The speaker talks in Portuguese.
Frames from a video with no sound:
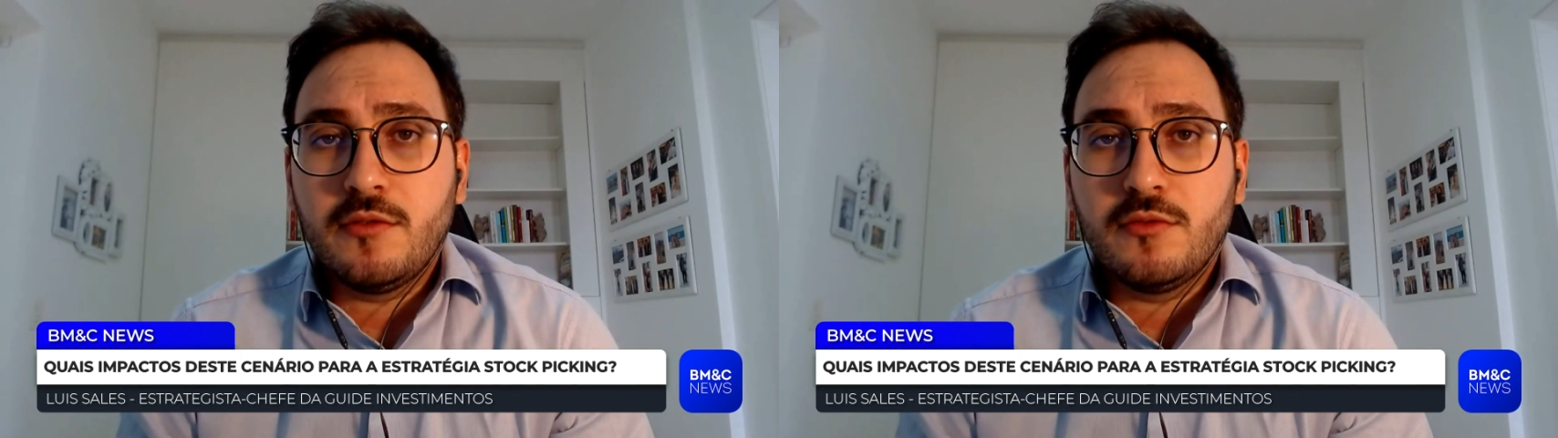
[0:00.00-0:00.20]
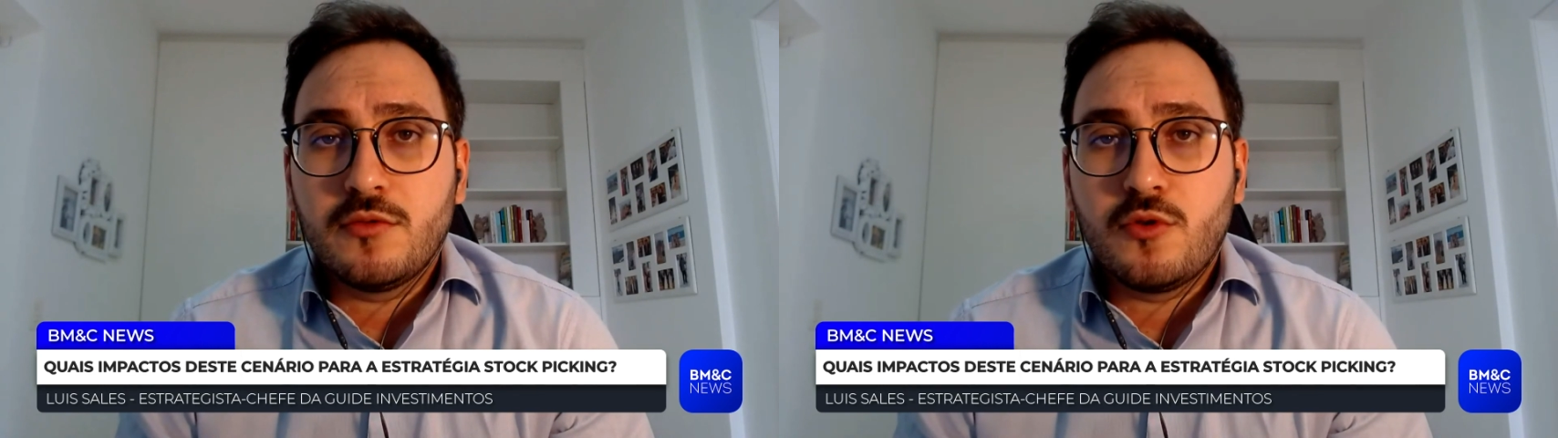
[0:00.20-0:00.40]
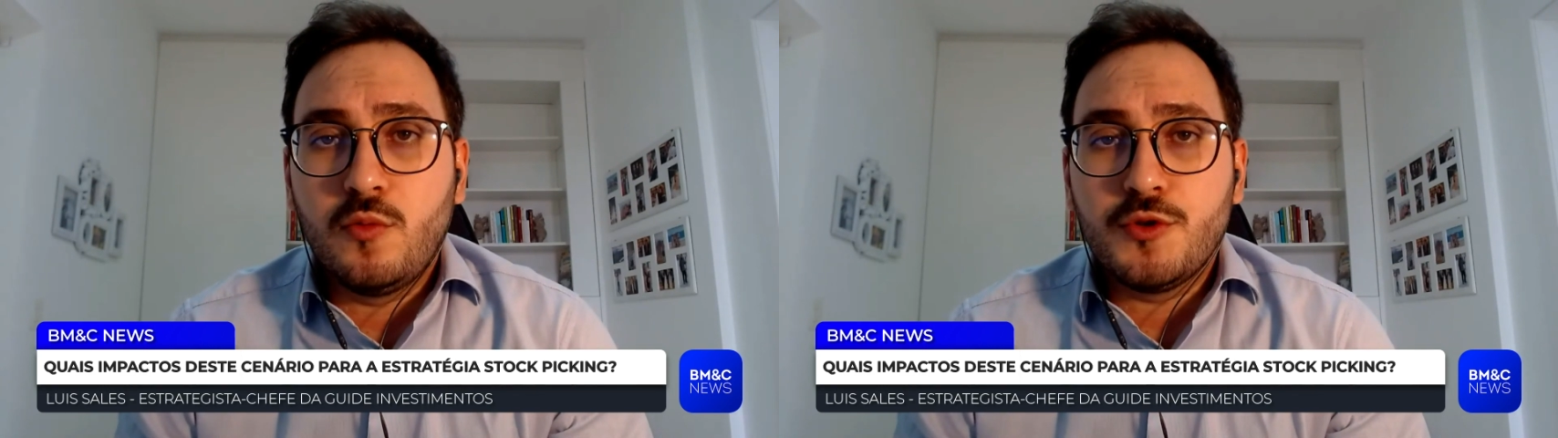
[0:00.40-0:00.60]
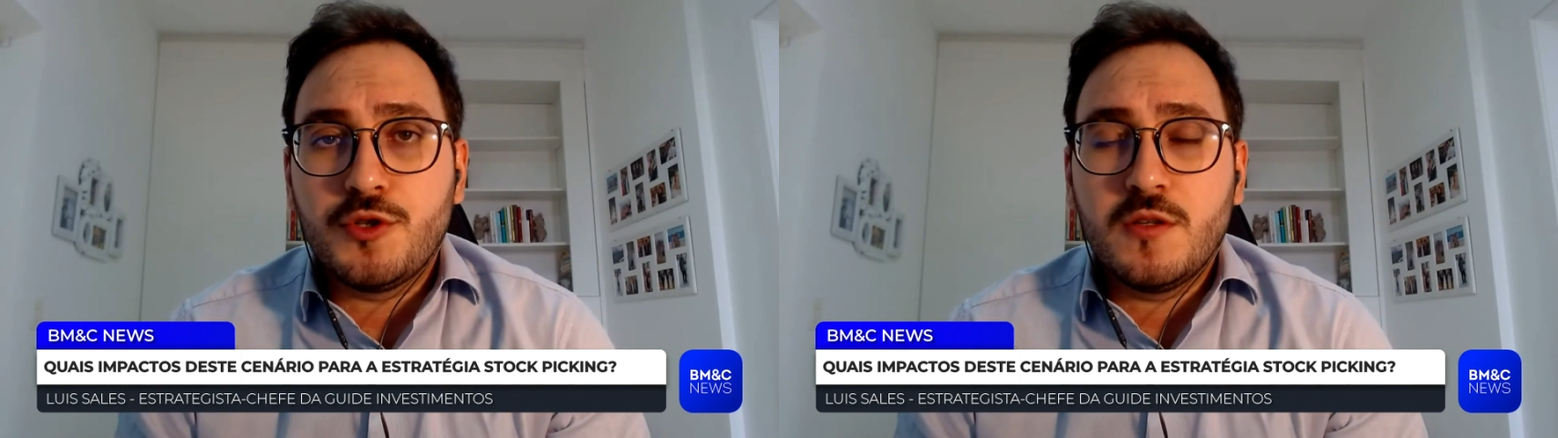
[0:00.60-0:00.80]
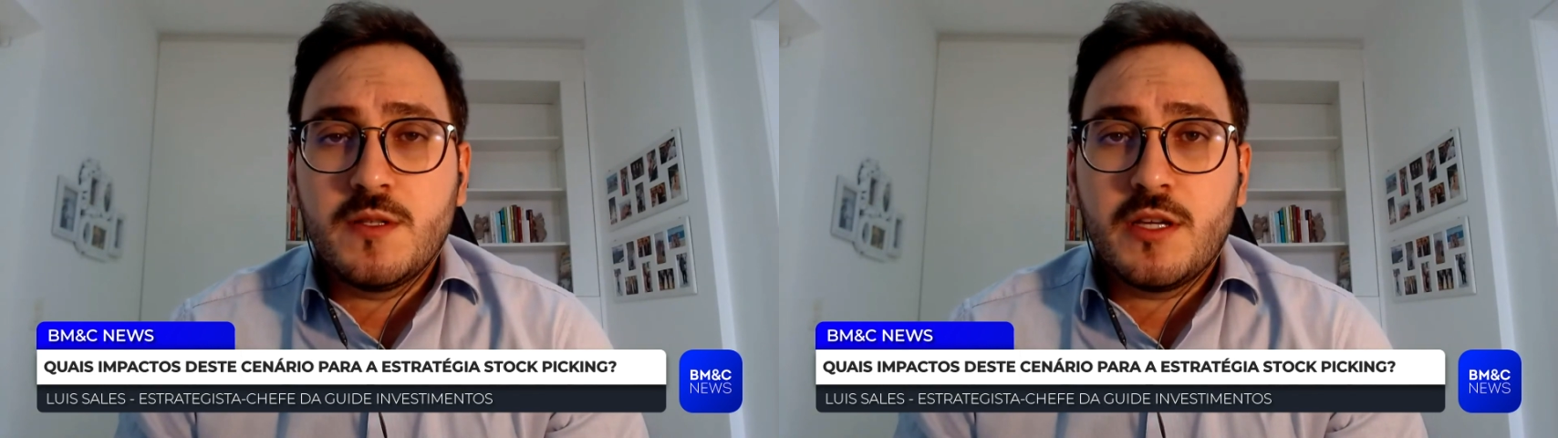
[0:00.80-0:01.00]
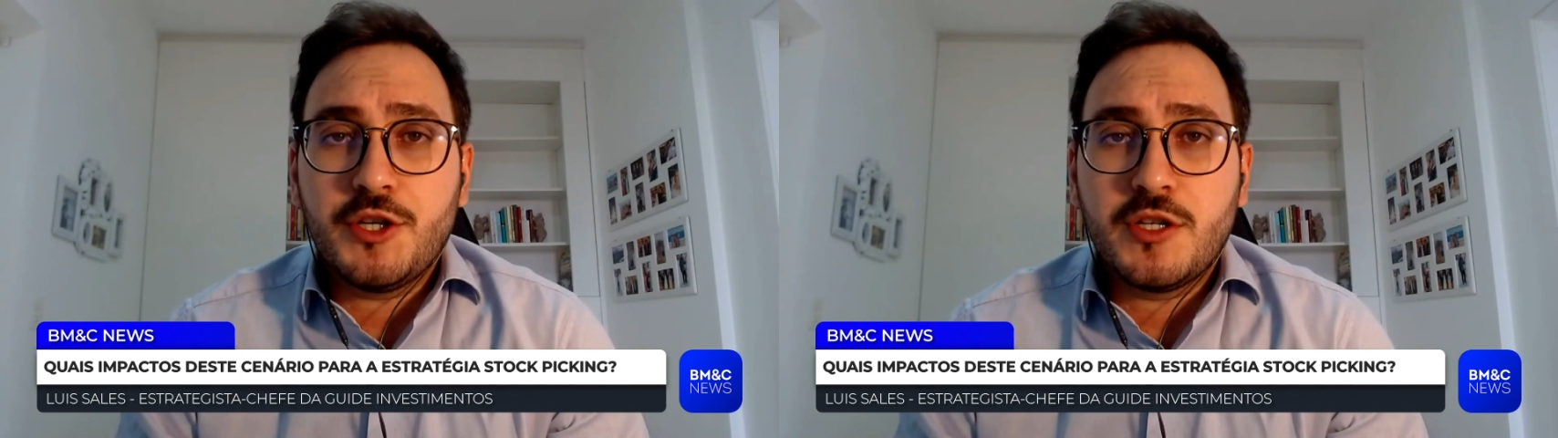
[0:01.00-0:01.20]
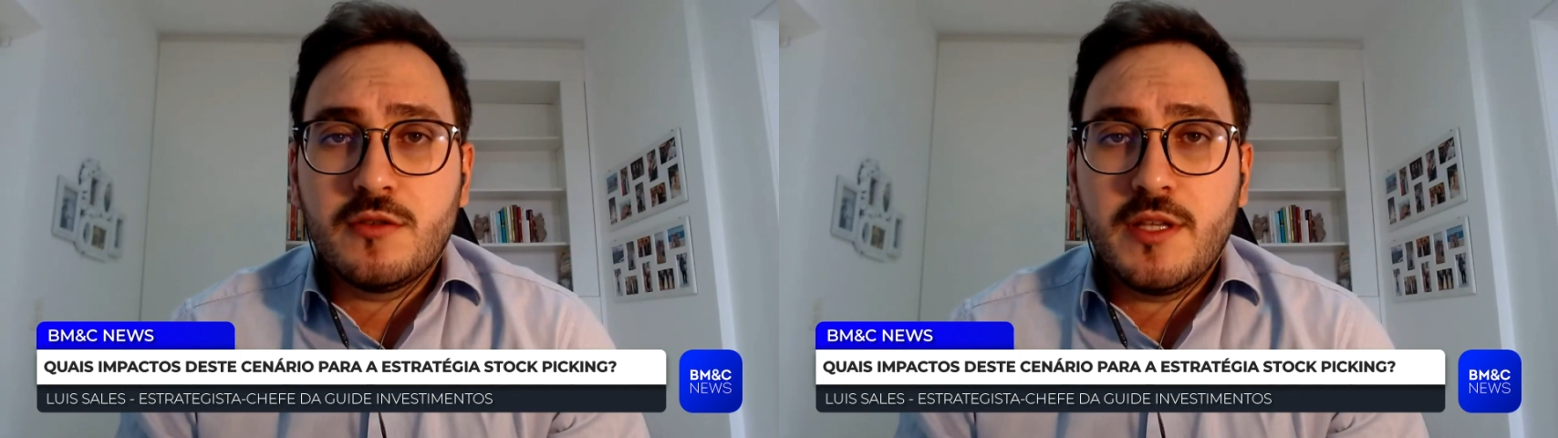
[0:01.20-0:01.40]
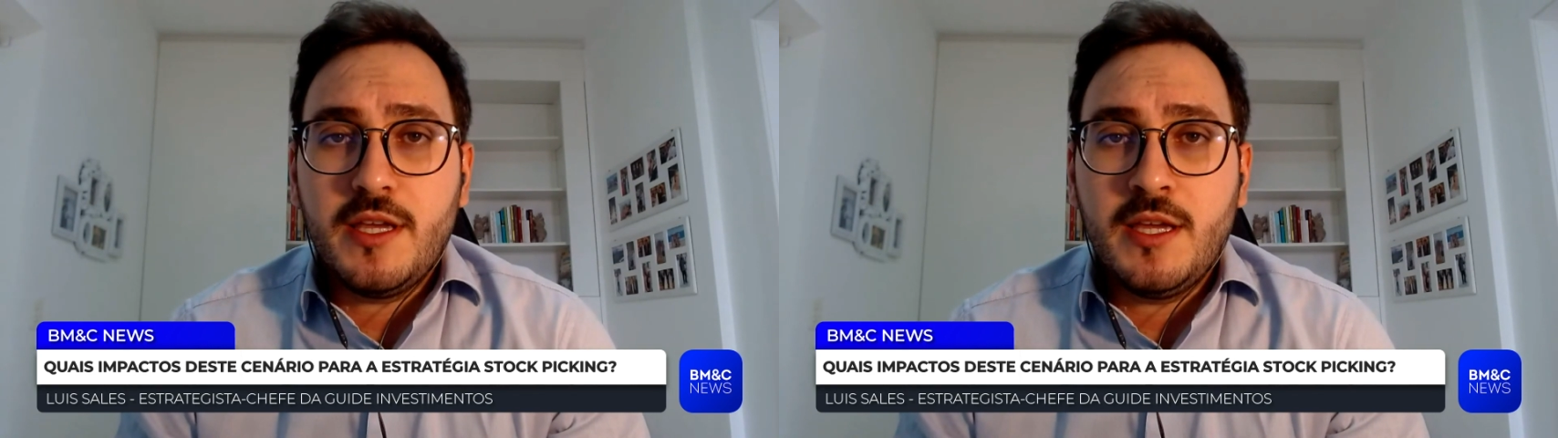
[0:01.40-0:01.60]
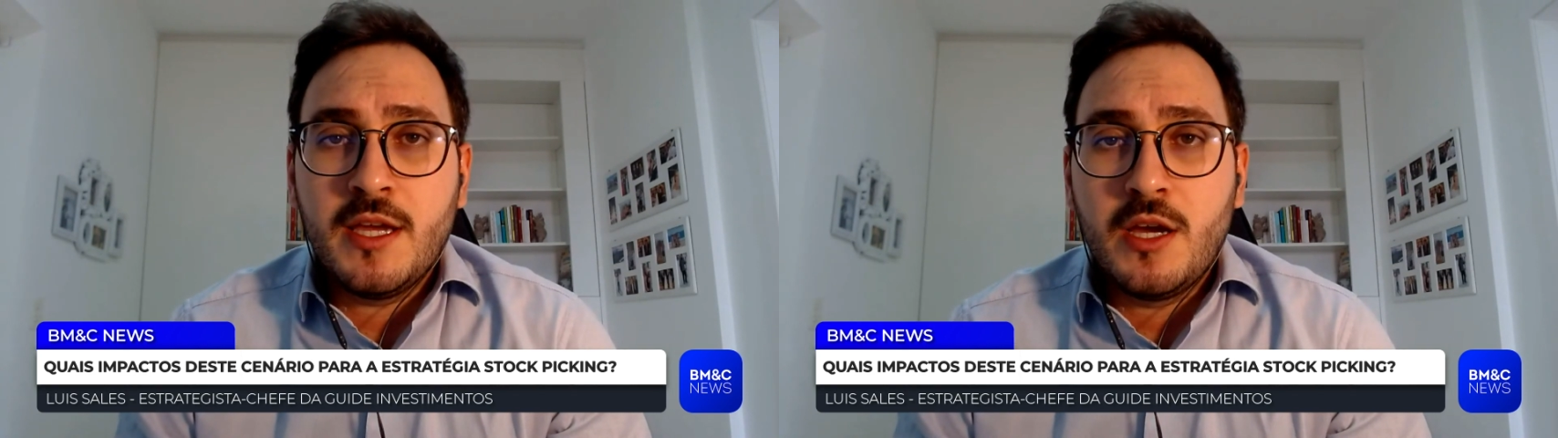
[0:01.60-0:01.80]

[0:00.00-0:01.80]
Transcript: dos combustíveis, que eu acho que isso tem